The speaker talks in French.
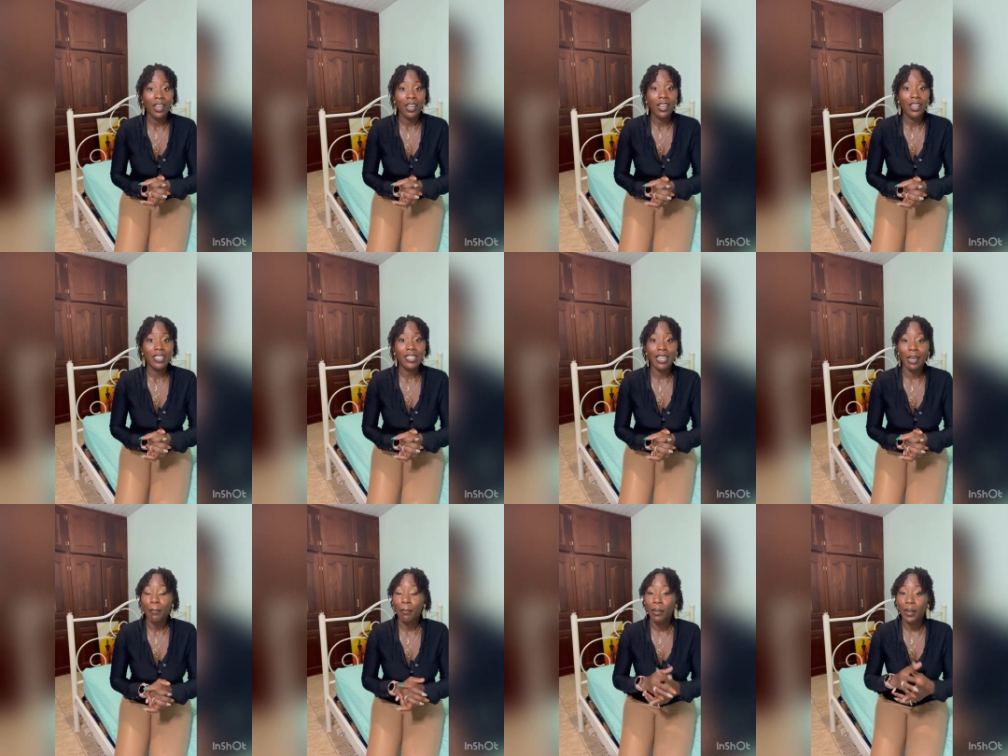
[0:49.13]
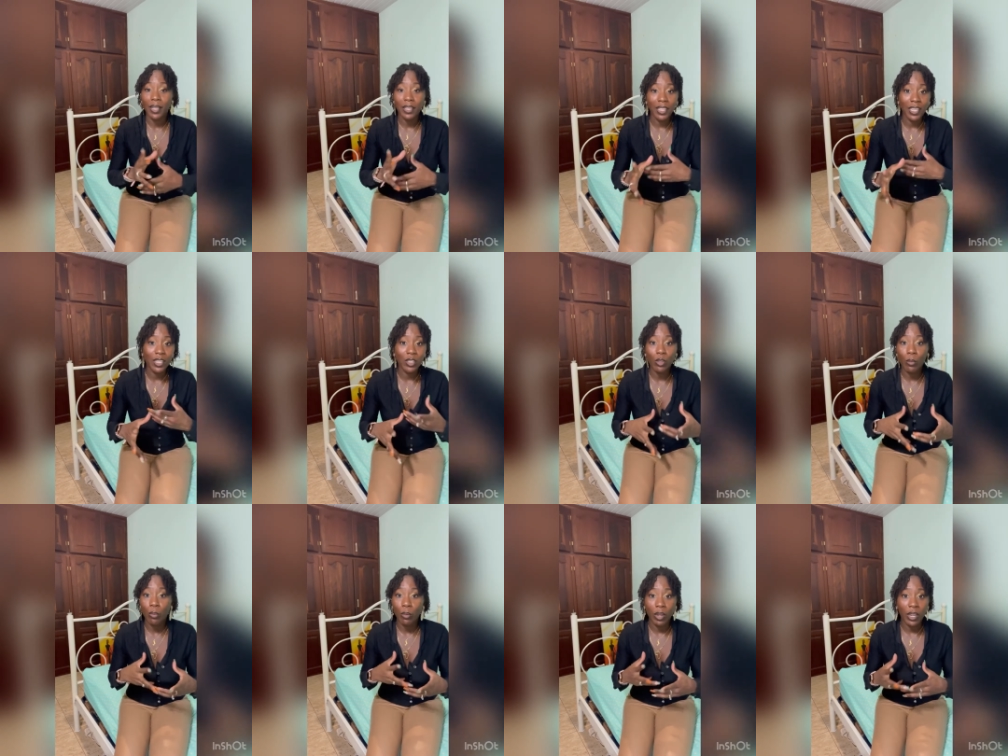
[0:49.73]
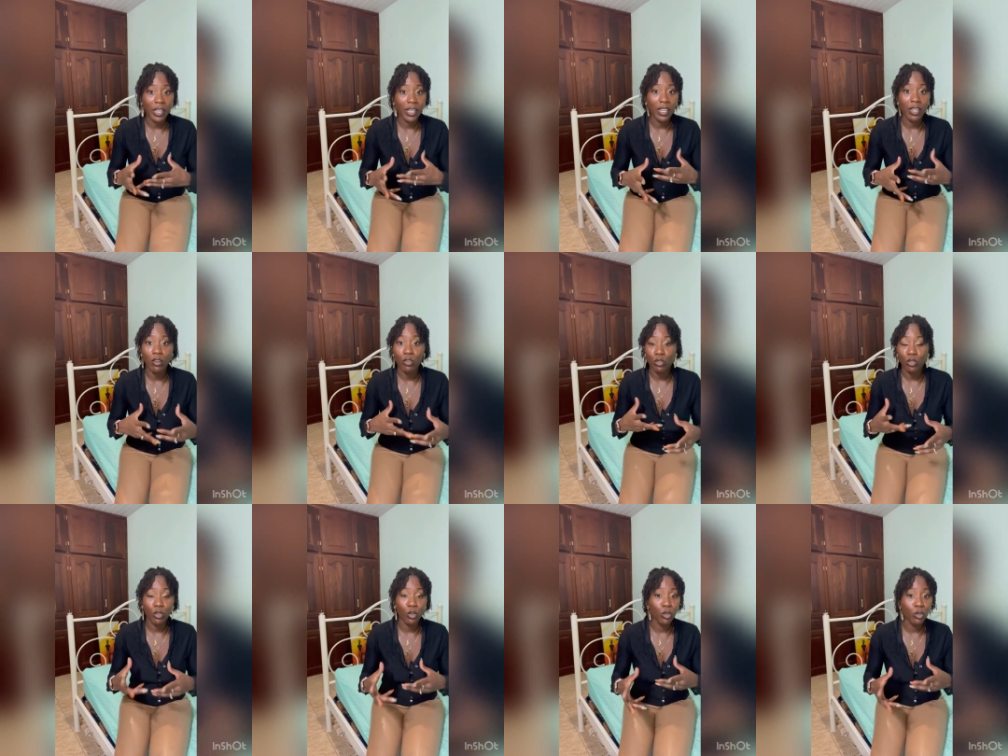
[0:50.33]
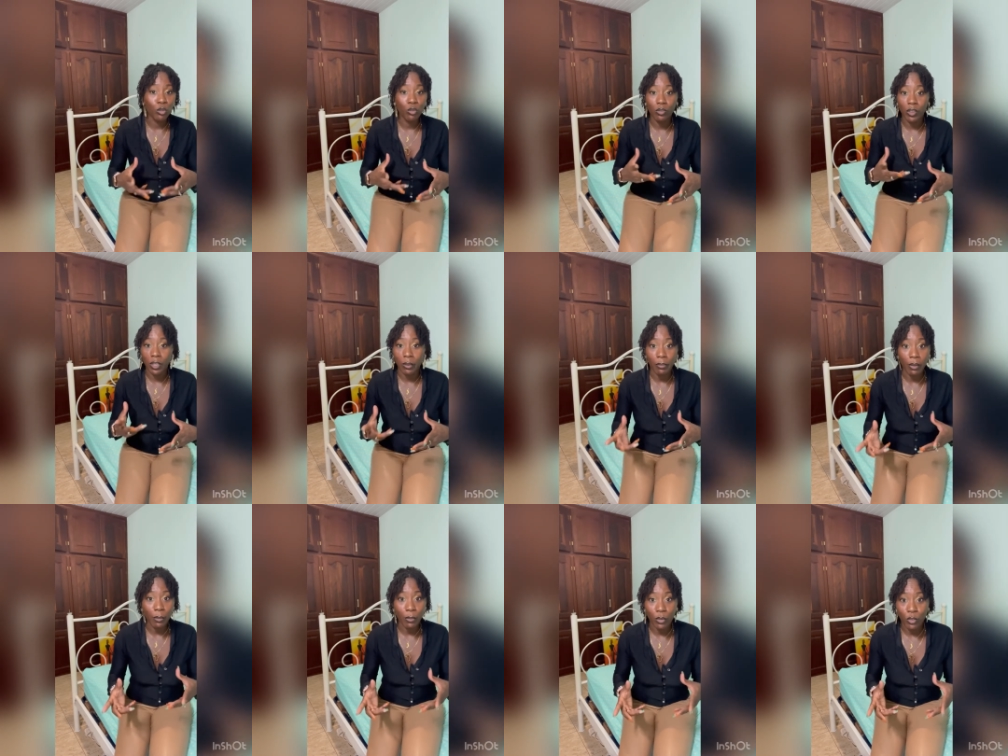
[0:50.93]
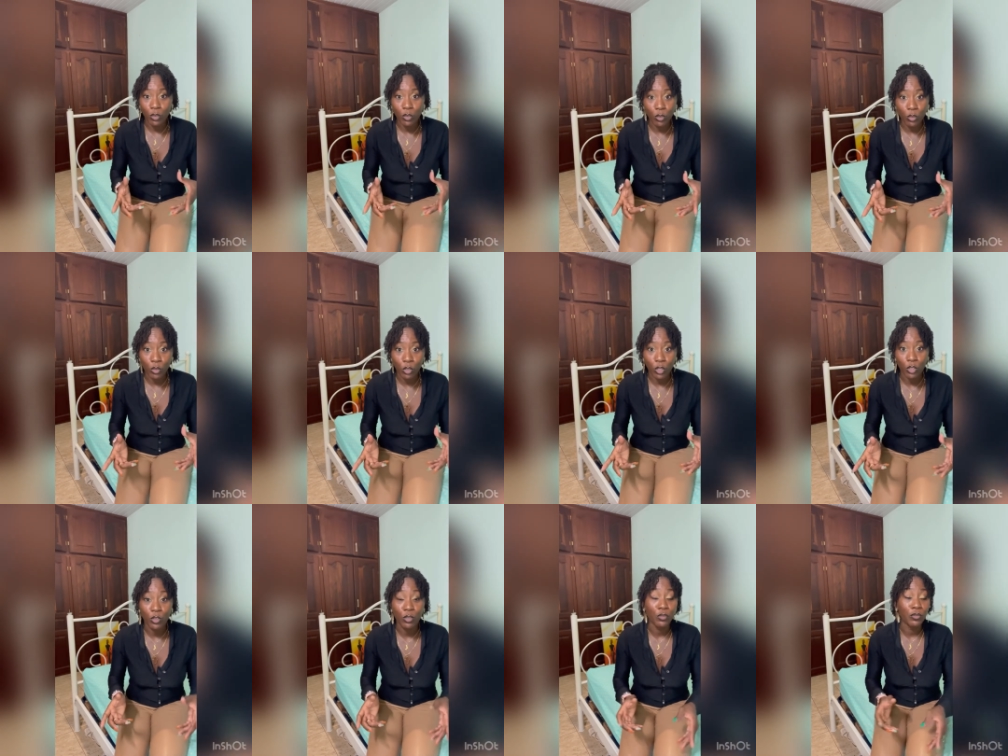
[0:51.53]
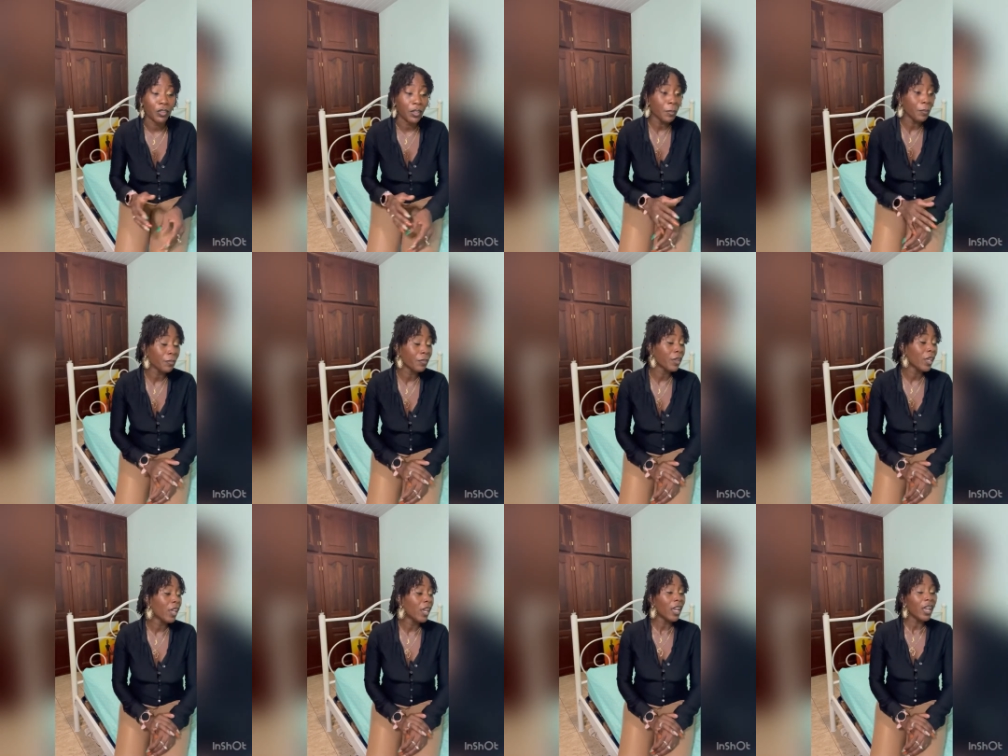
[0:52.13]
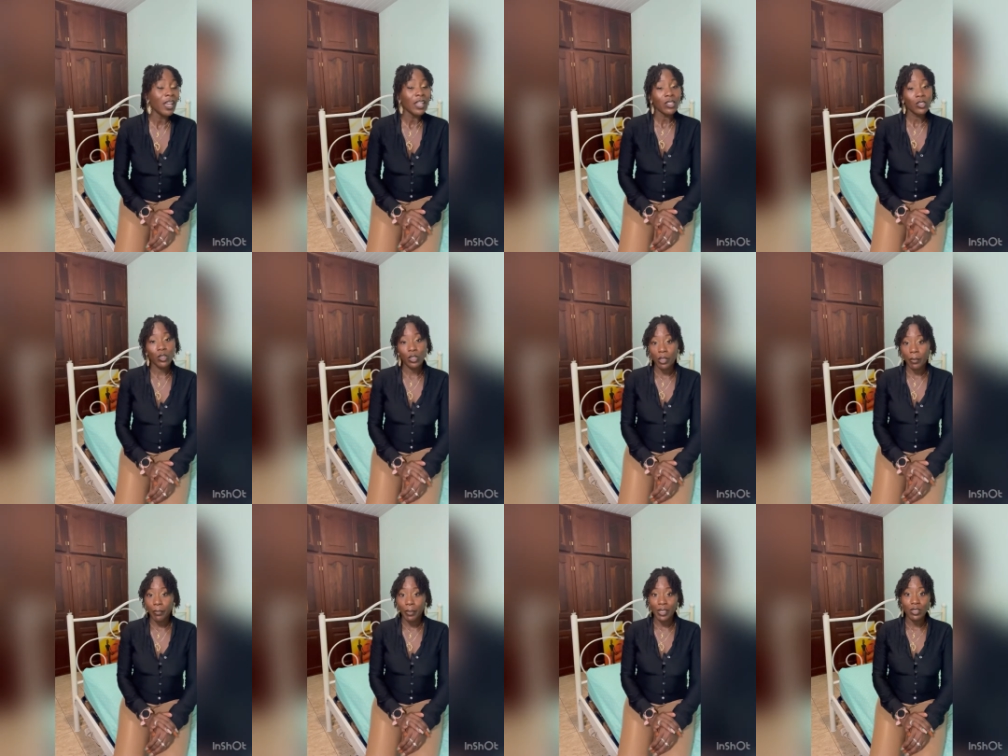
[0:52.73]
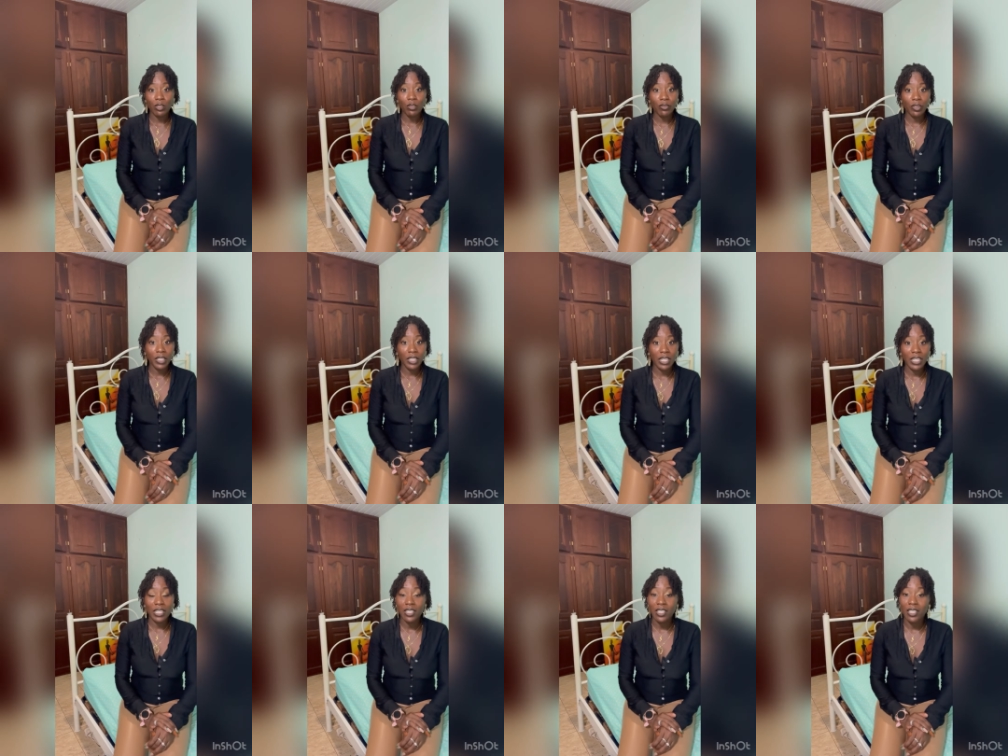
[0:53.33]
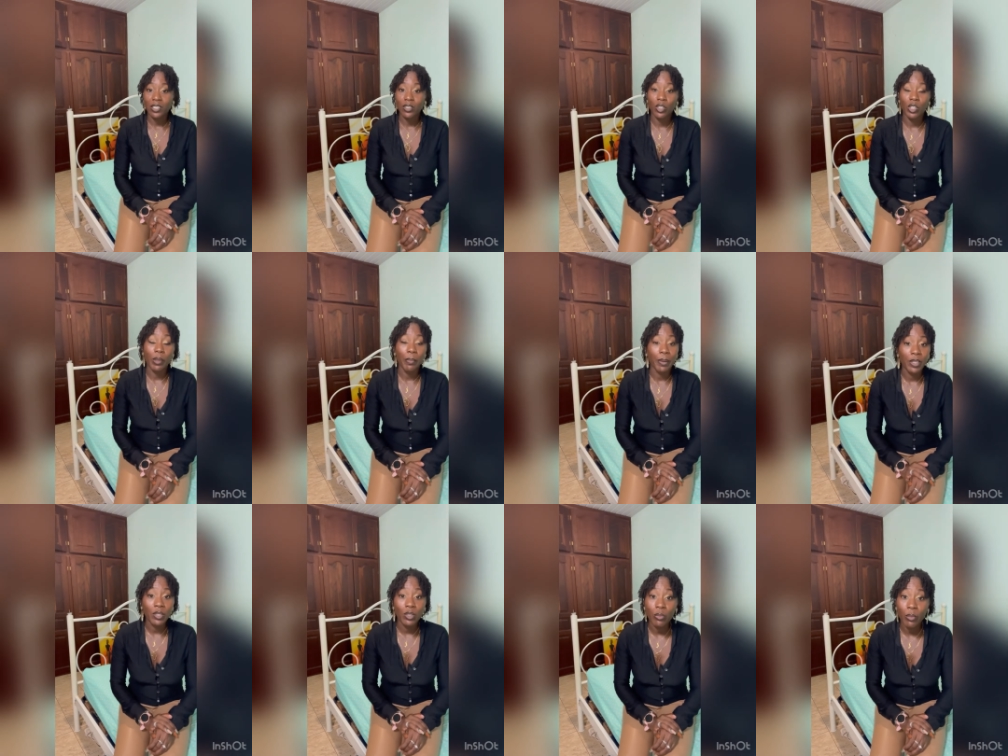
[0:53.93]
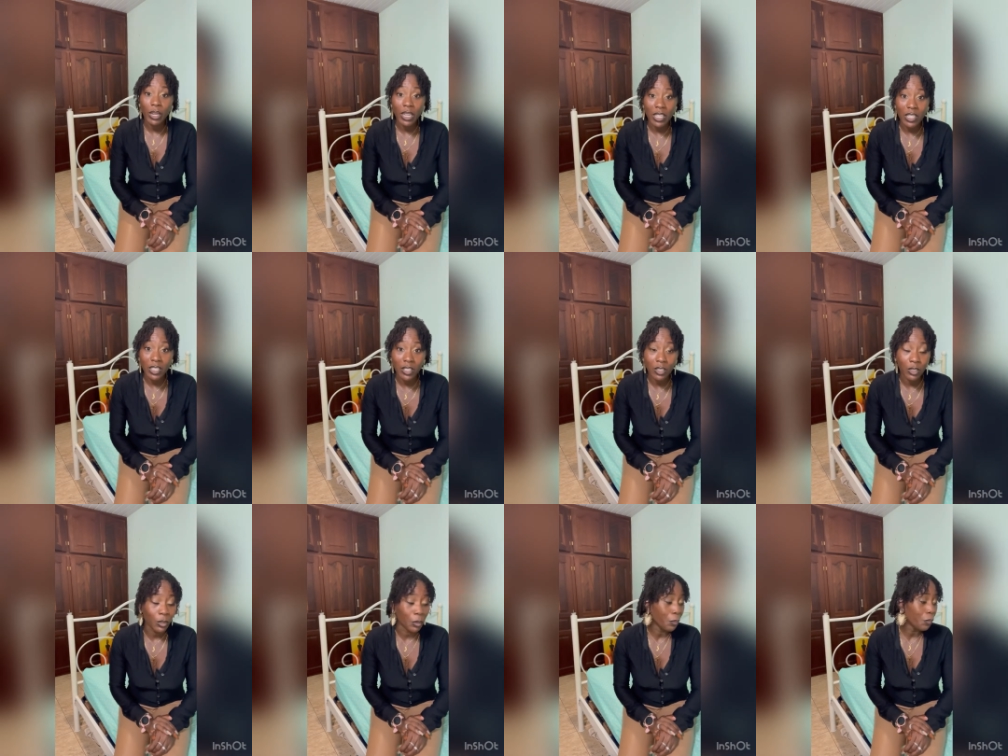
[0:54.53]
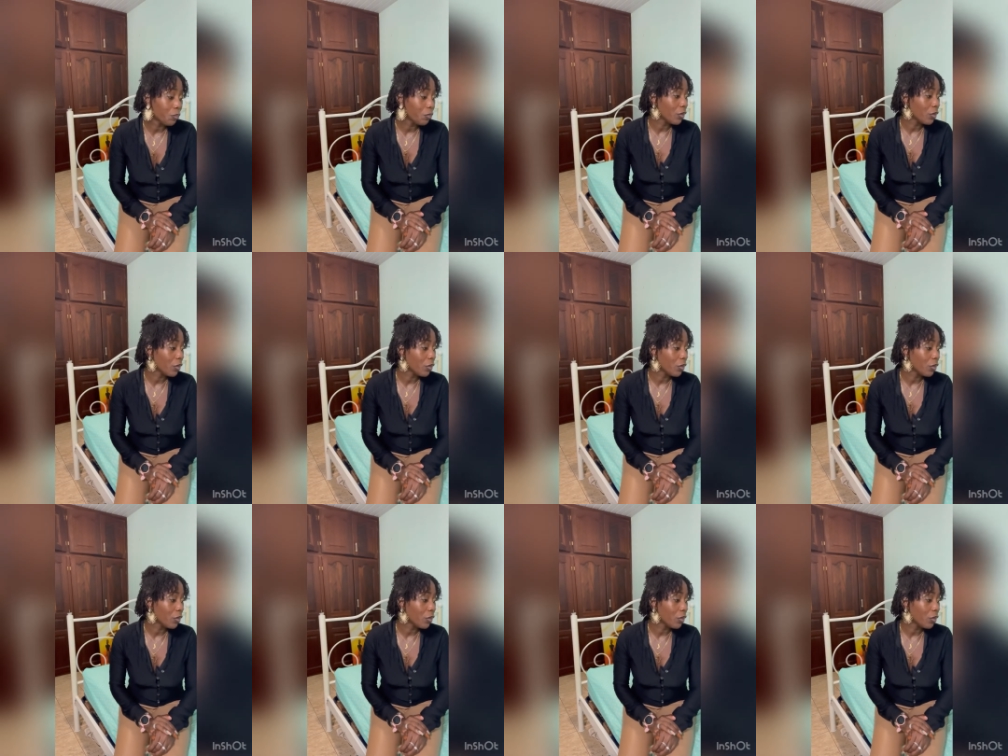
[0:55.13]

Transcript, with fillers: Il y a plein de raisons pour lesquelles on se retrouve avec maman solo dans une vie. Ce n'est pas une fatalité, ce n'est pas une malédiction.